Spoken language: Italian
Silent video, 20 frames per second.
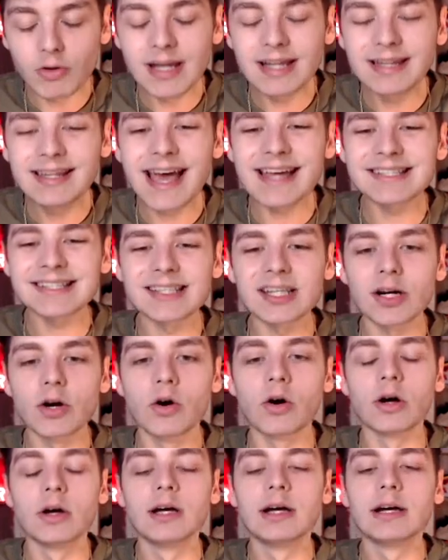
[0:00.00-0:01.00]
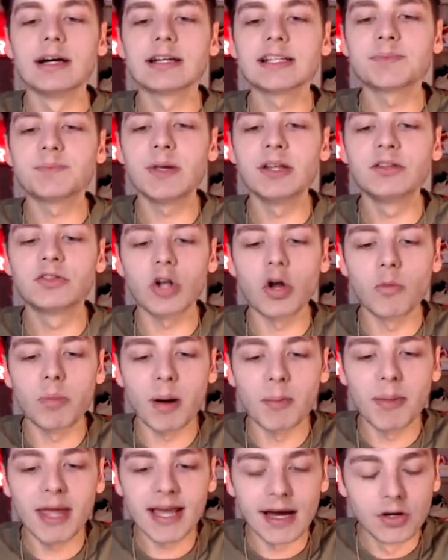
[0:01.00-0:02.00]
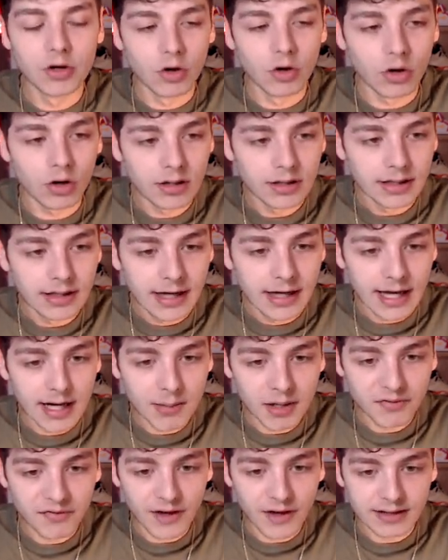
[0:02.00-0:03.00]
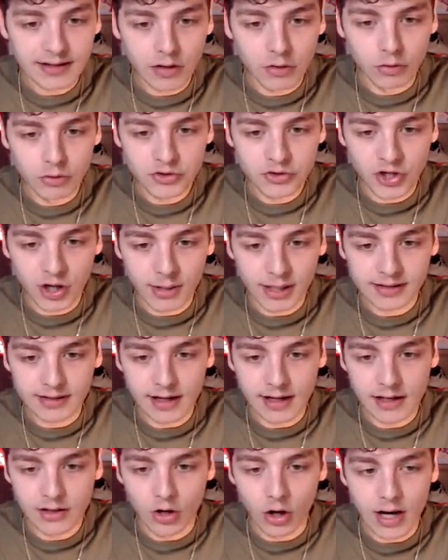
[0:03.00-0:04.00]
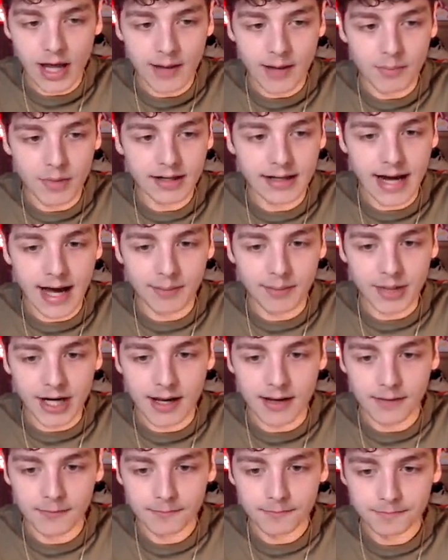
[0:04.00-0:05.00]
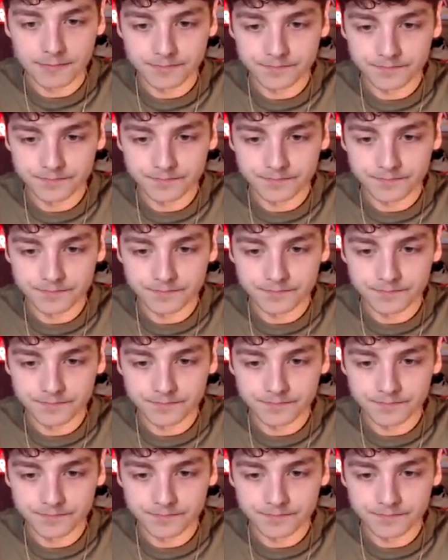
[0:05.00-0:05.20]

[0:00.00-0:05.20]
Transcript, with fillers: con il destro, respinto da Upamecano. Era perfetta la conclusione da parte del Golem, Gnabry.